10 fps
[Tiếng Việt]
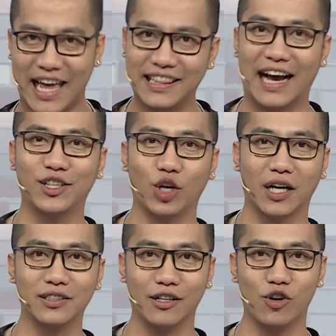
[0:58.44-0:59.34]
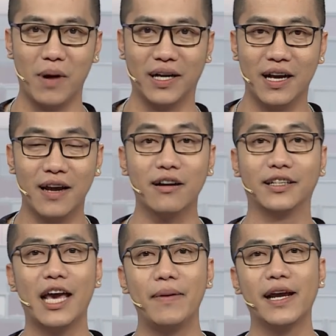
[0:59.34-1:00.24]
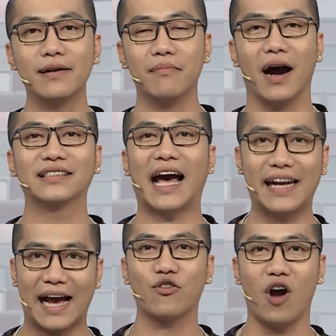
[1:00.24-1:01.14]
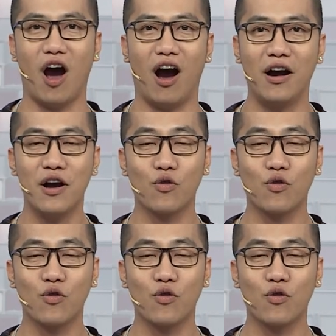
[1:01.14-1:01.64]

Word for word: dành tặng cho thần tượng của mình được chế biến bởi tài năng của họ